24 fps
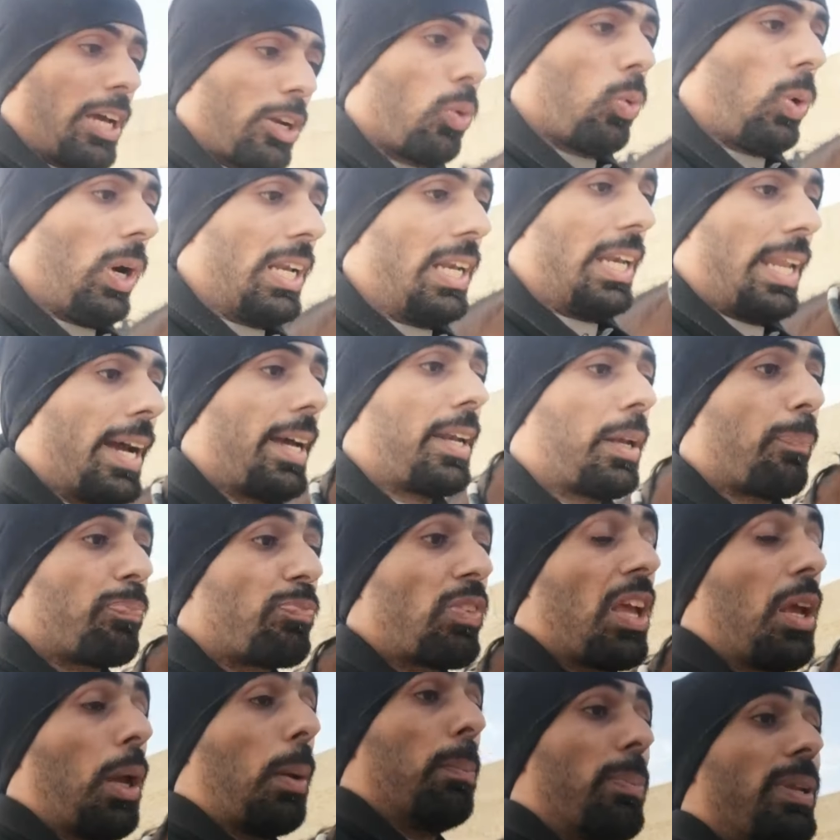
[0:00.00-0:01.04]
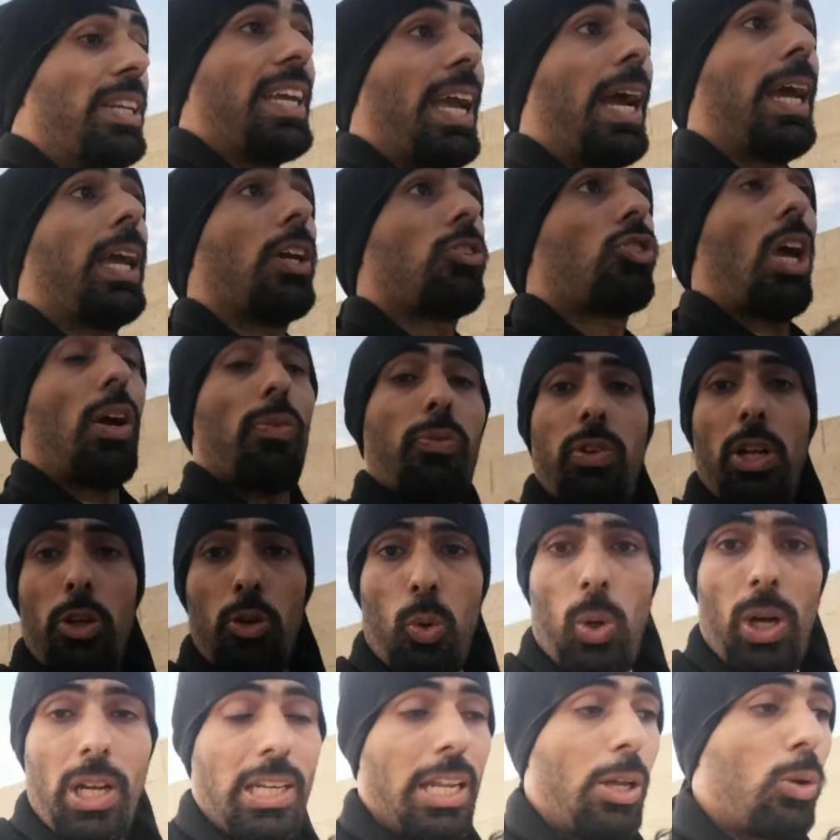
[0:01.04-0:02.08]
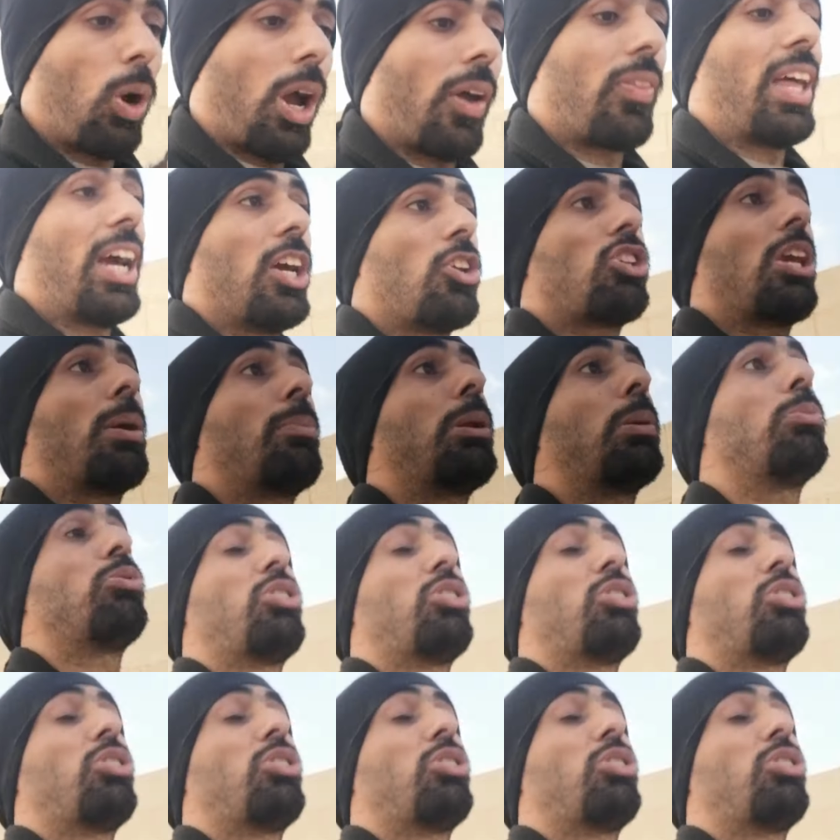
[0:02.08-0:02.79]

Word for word: فلان وعلان بالنهايه شاف فلان وعلان وخذا اشياء